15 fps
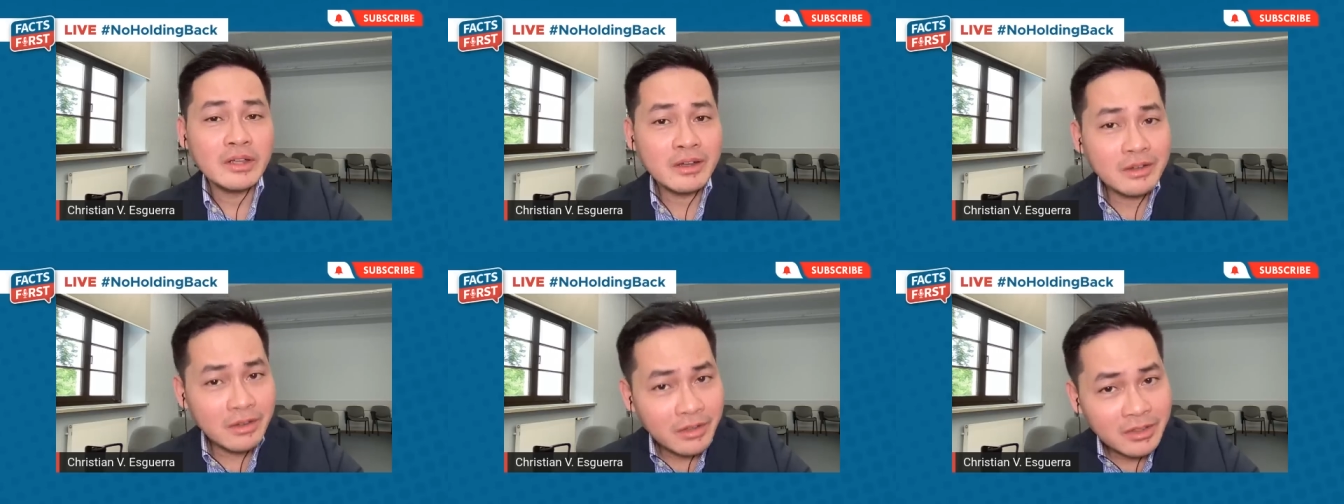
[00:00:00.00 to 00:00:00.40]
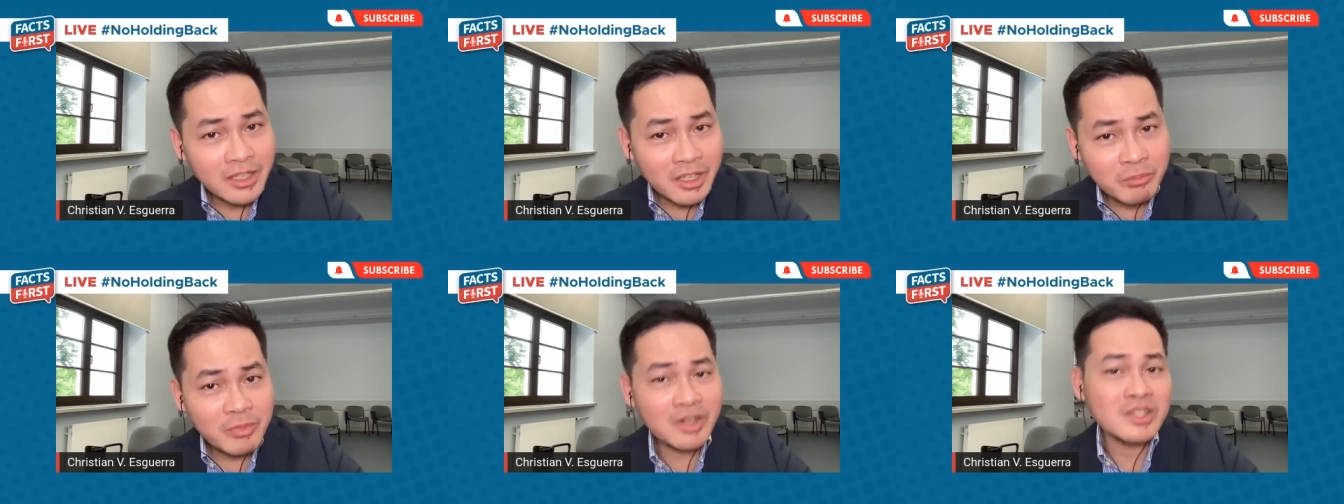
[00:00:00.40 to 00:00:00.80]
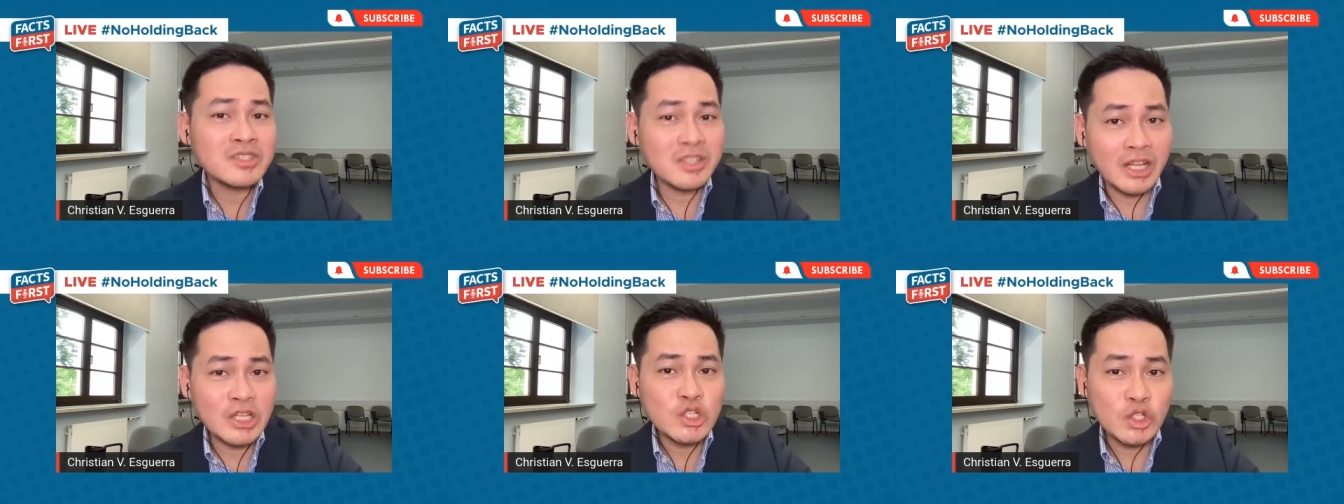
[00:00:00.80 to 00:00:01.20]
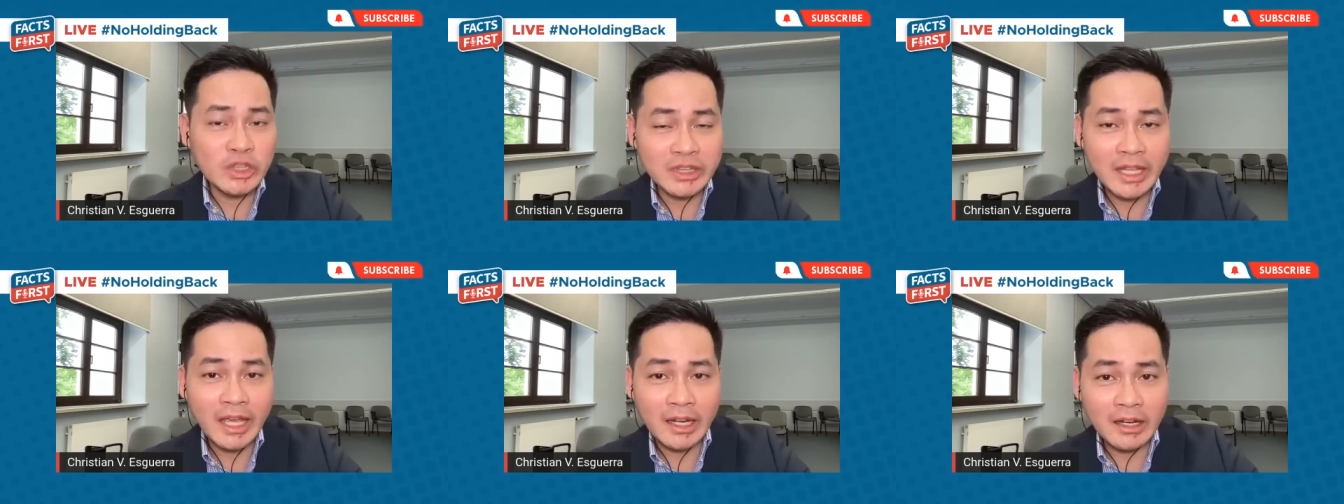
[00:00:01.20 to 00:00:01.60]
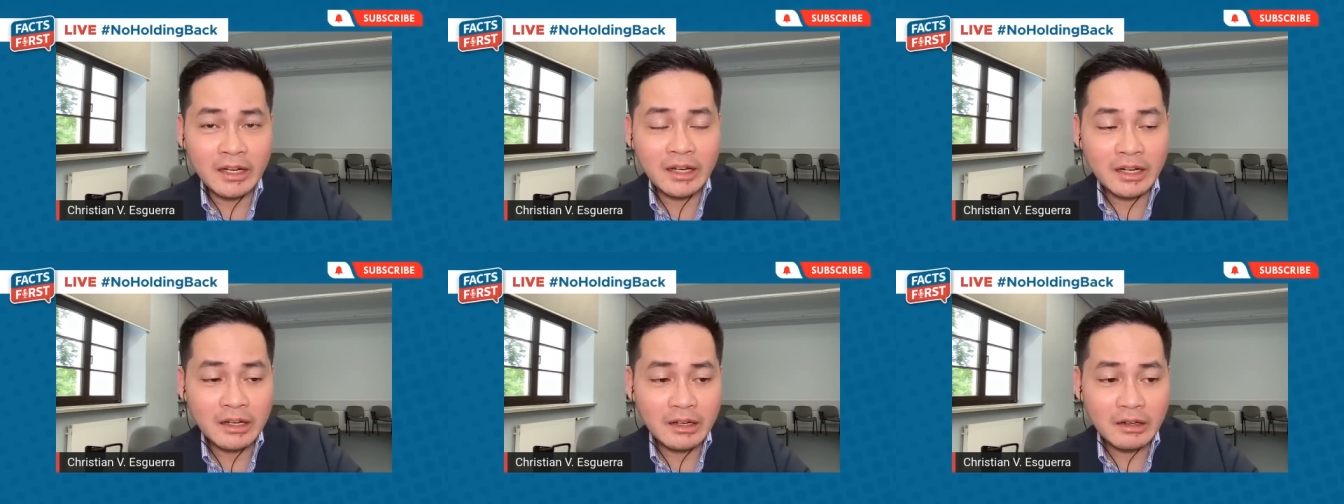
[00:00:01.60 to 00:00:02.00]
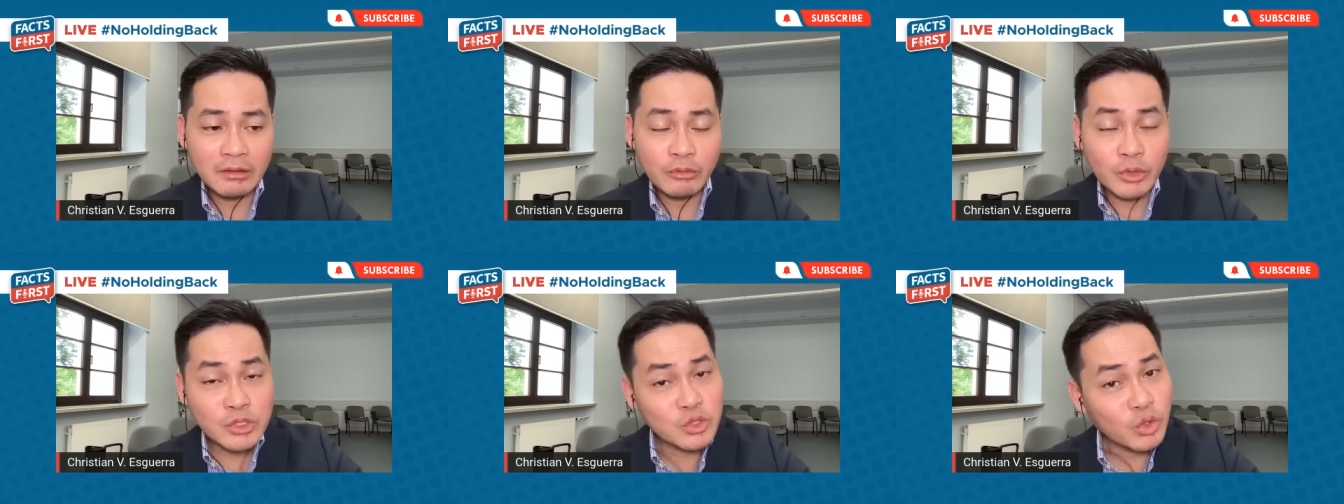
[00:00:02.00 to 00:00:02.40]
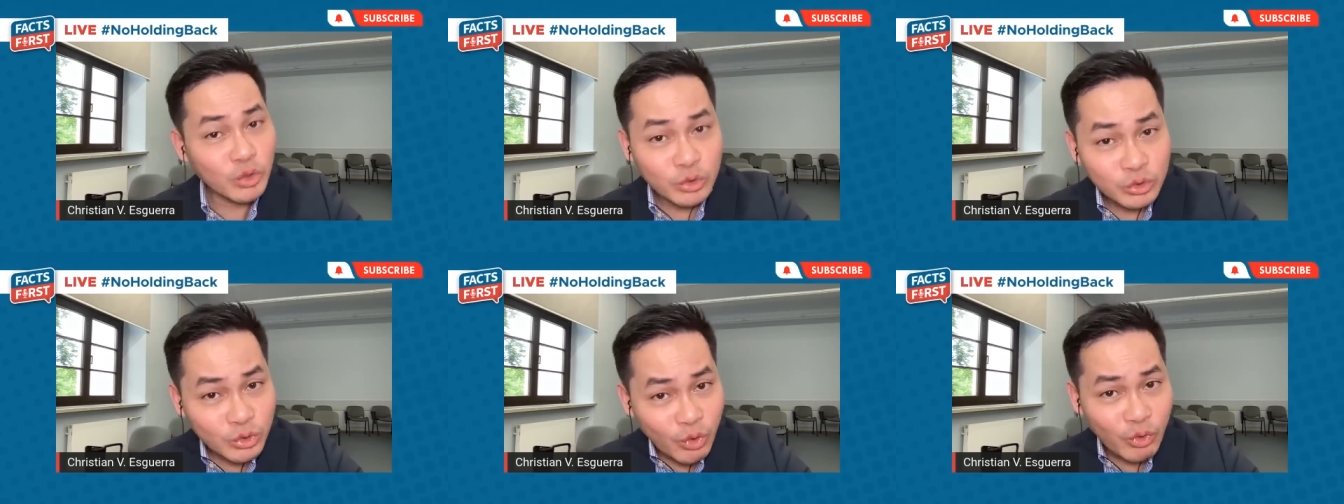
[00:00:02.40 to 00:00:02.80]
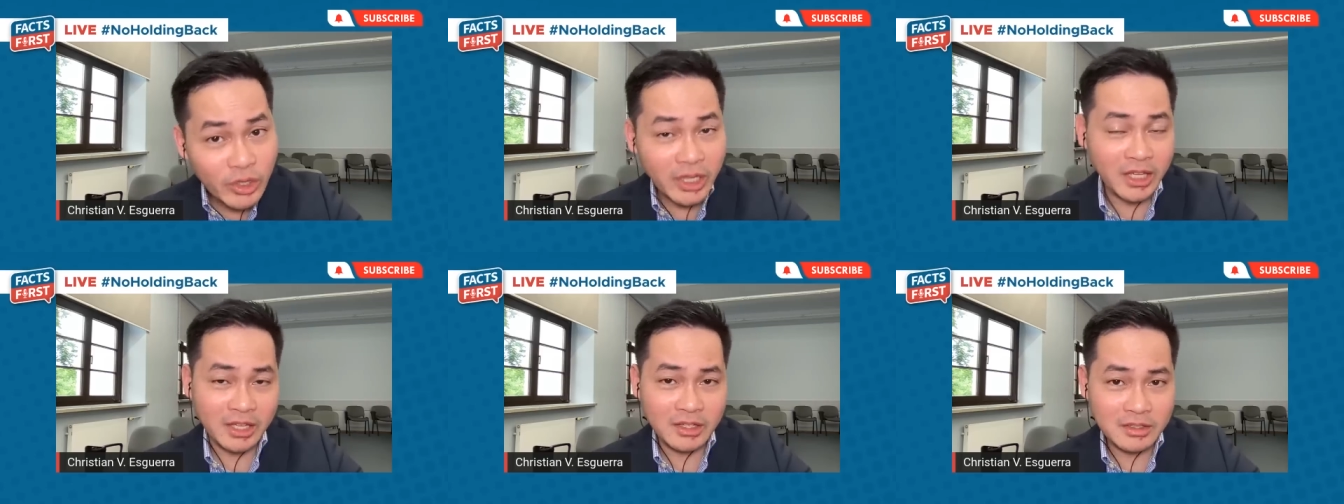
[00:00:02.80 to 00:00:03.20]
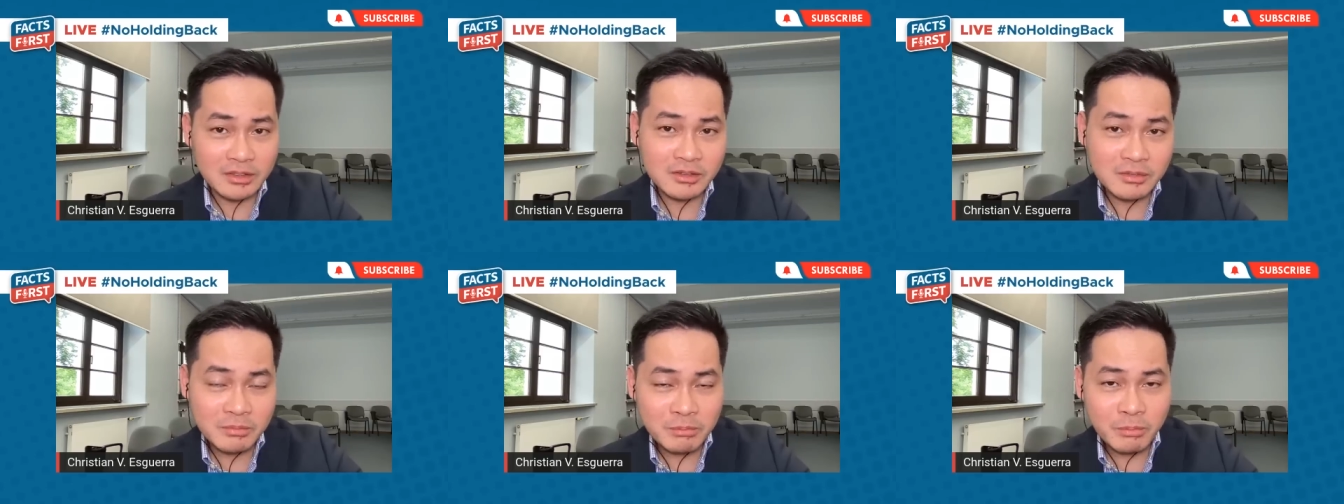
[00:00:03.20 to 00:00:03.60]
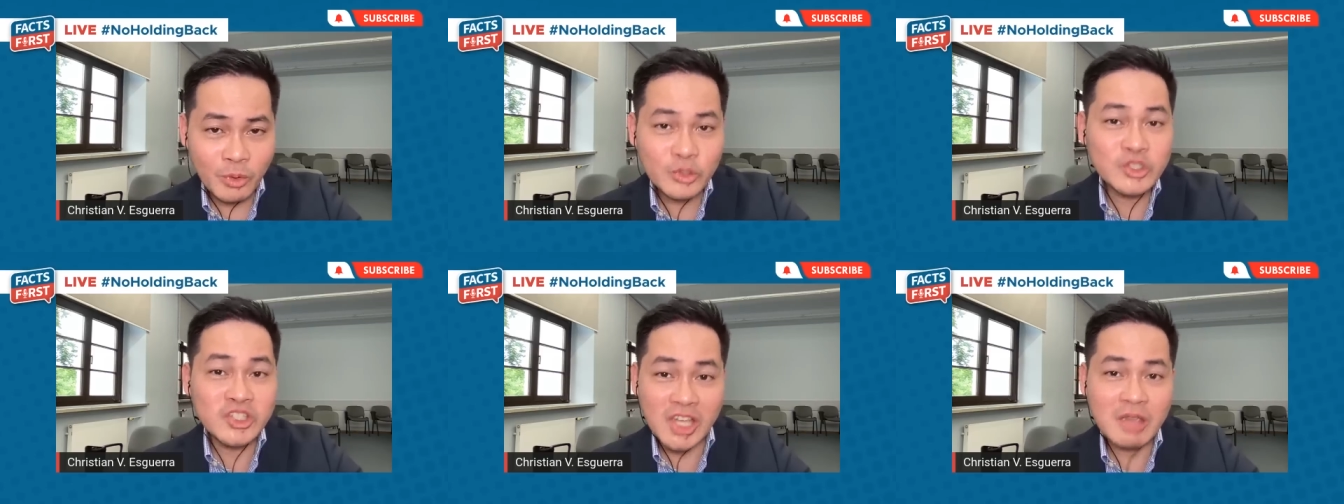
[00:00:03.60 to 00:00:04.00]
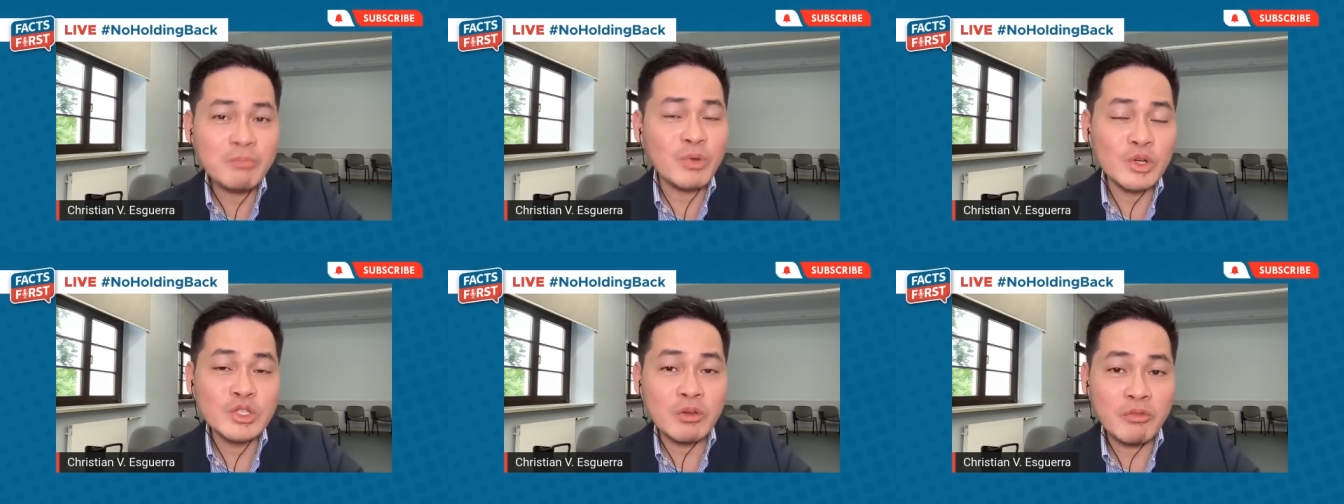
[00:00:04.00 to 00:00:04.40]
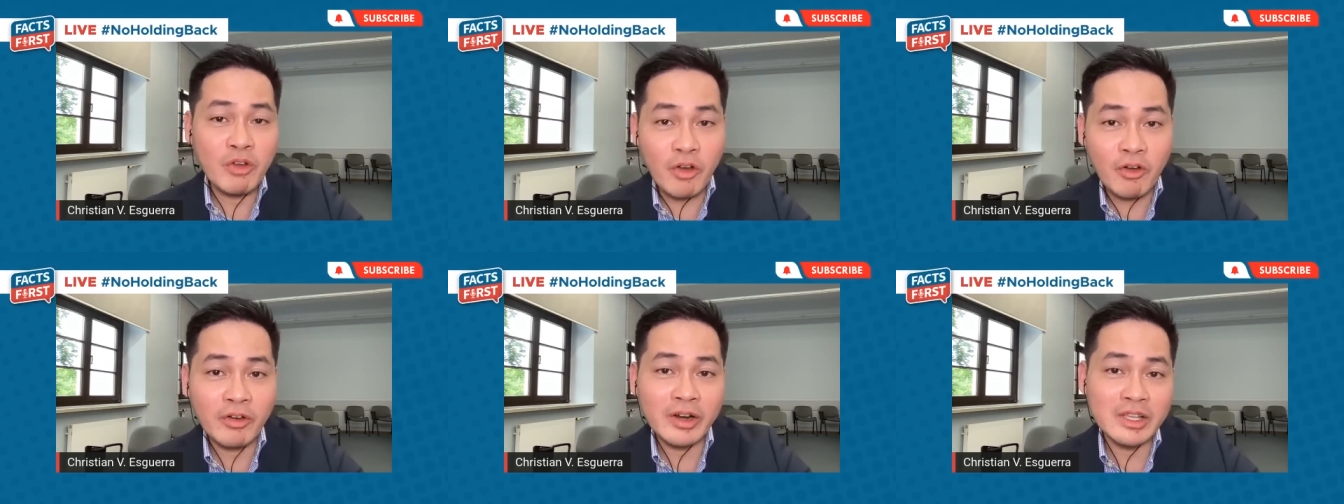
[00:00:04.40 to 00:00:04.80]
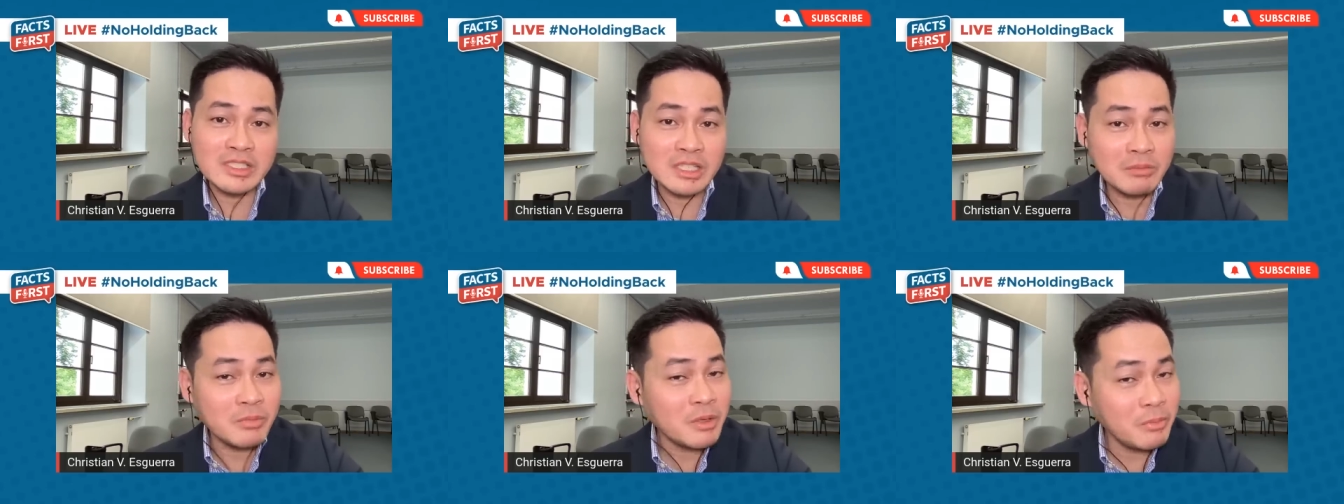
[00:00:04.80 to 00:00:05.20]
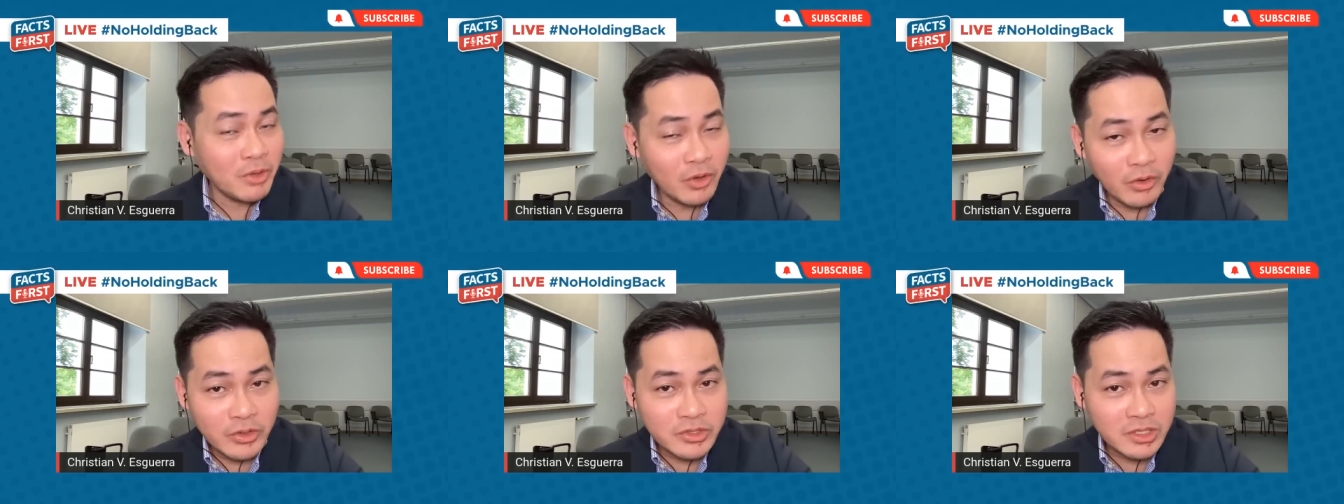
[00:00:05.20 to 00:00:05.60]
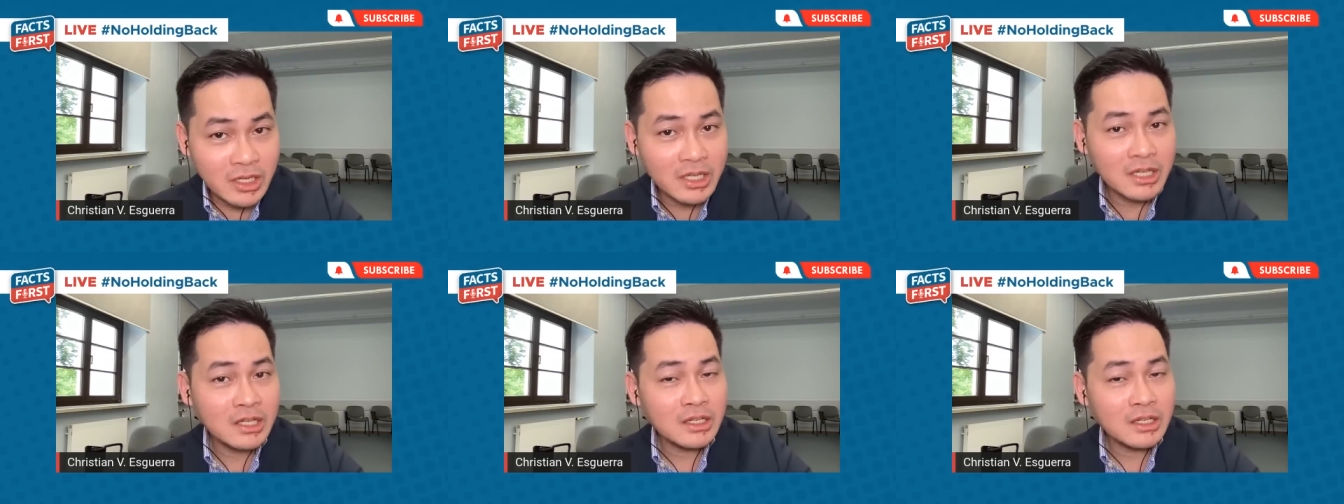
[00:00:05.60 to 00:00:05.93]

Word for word: the current administration then was controlling both chambers of Congress simply because